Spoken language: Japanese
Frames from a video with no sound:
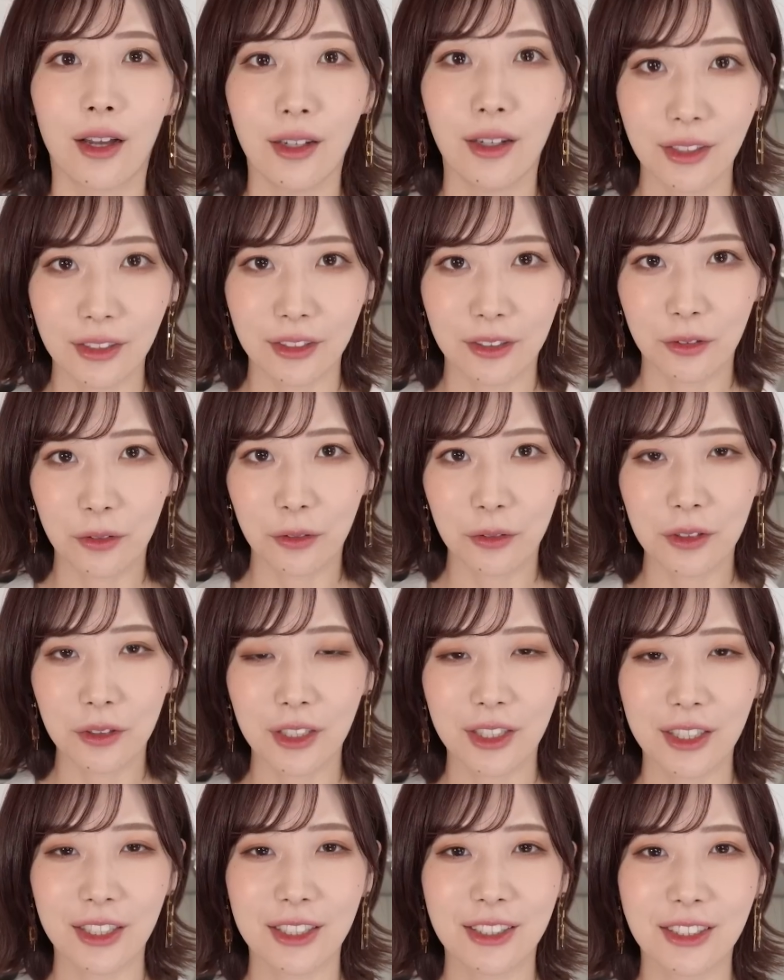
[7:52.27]
はいこん
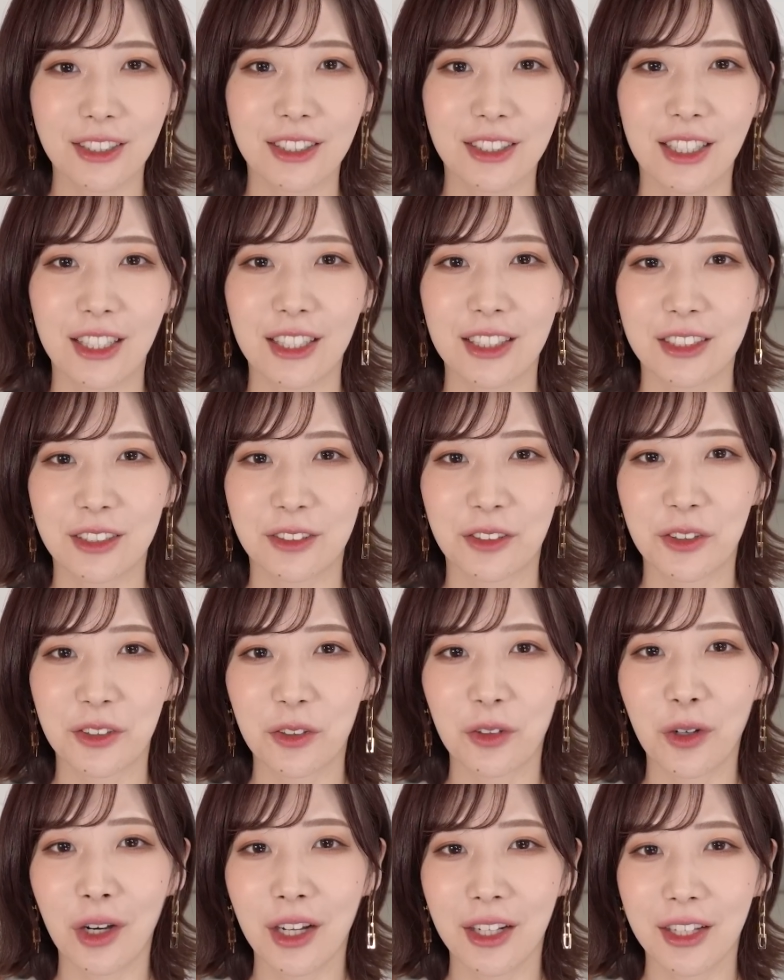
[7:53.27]
な感じで
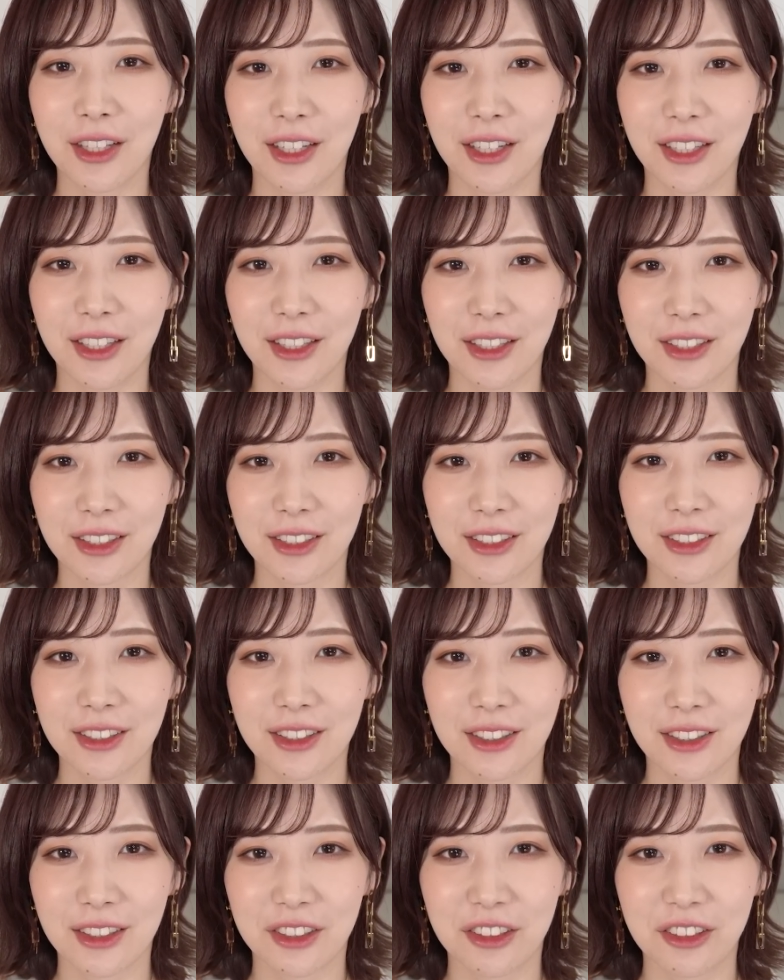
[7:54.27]
外羽
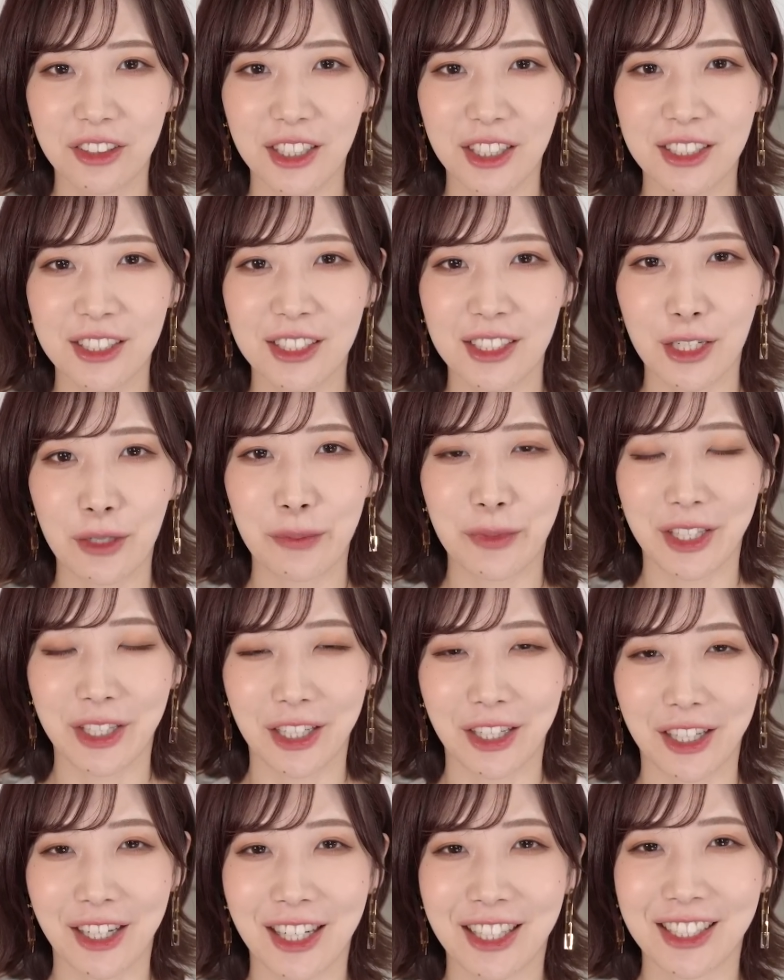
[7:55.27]
濡れツヤみ
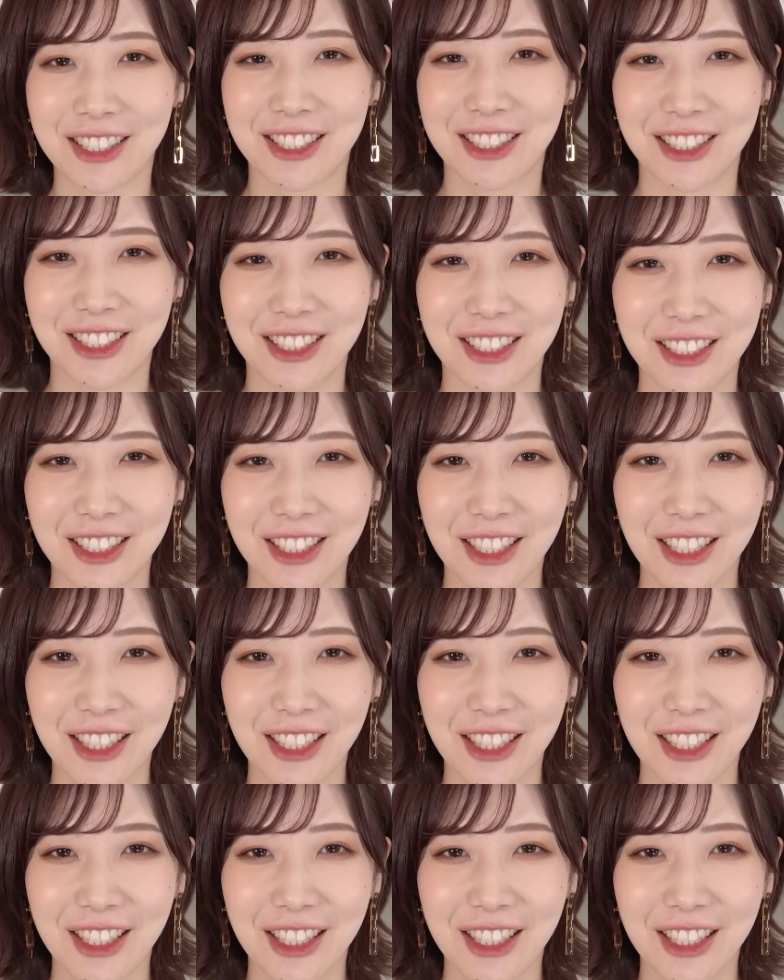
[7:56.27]
たいな感じに